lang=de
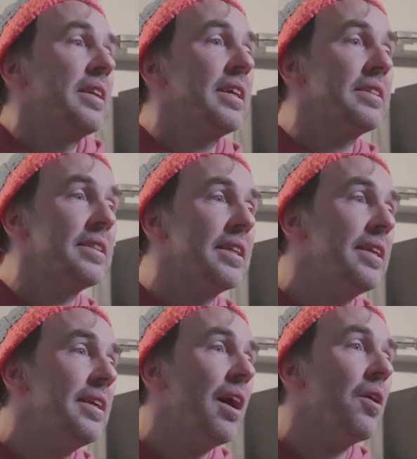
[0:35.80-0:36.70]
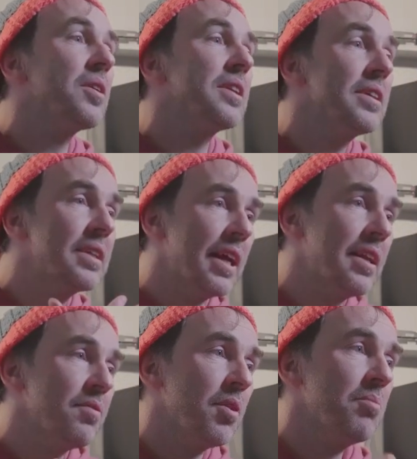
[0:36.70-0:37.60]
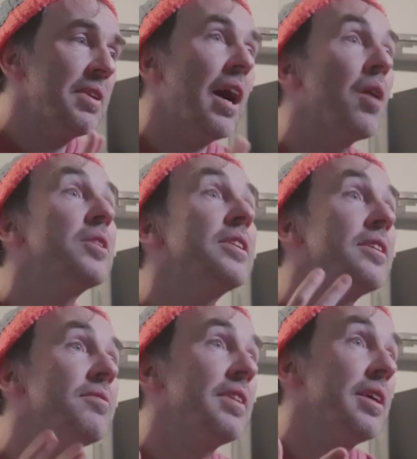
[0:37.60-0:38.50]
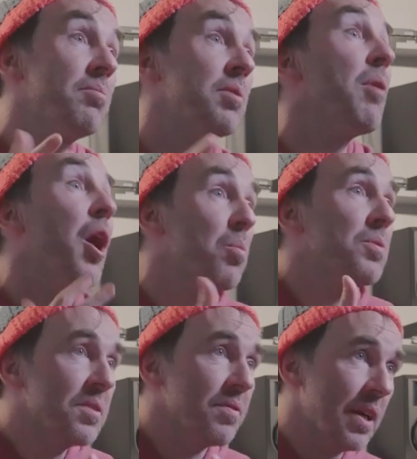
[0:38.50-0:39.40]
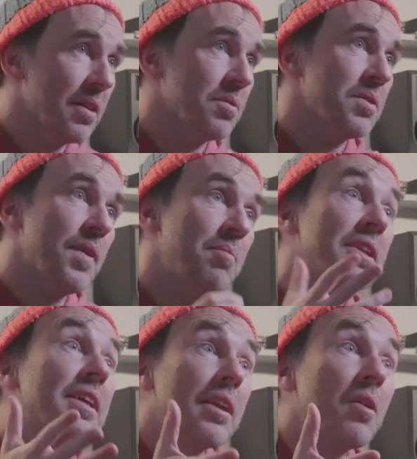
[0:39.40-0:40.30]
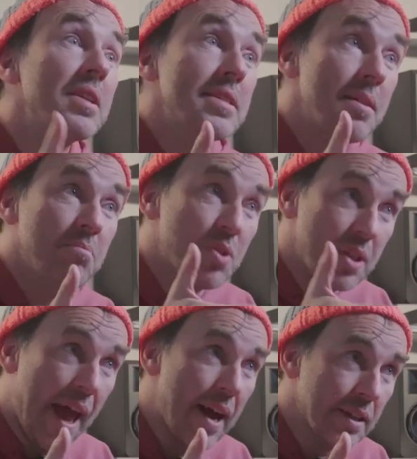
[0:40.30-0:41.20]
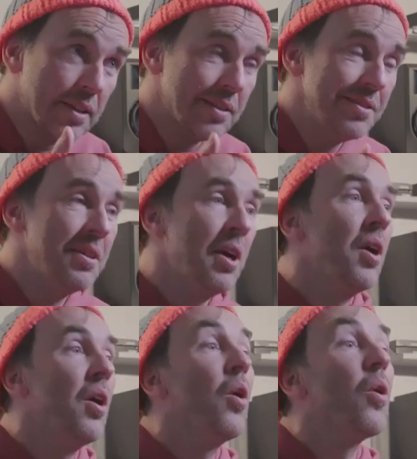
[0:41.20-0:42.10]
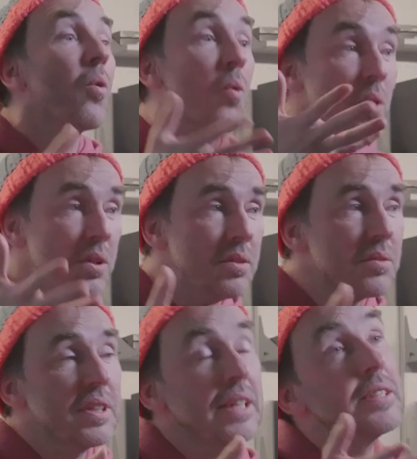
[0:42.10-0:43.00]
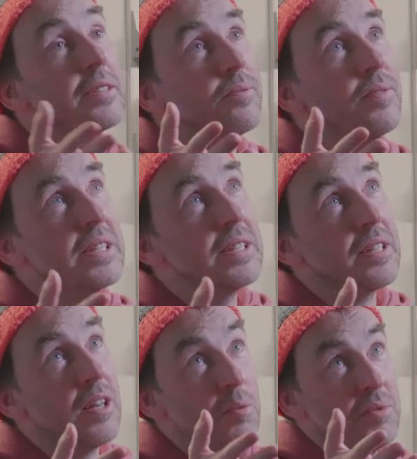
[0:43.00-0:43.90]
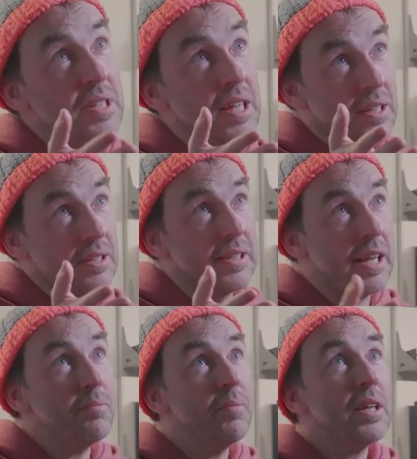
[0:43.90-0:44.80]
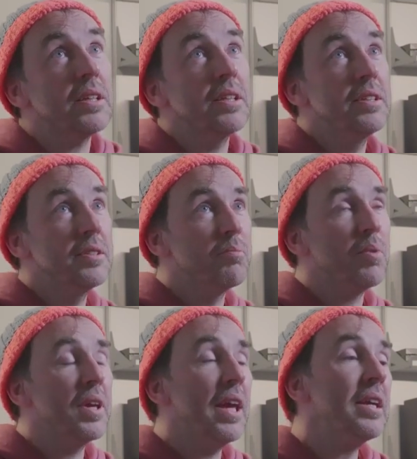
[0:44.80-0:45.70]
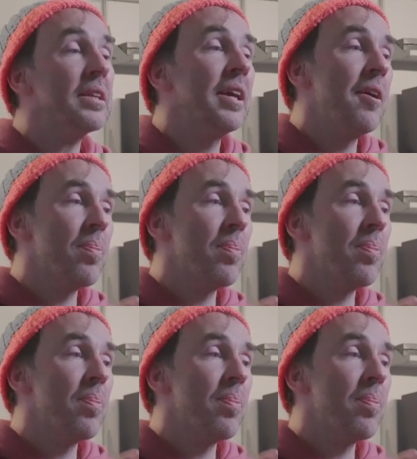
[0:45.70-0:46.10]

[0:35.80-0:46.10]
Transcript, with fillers: dass die auch in irgendeiner Form in der auditiven Ebene behauptet werden. Und zwar mit genau derselben Stärke. Und, und das ist, was es, glaube ich, sehr interessant macht in diesem Projekt,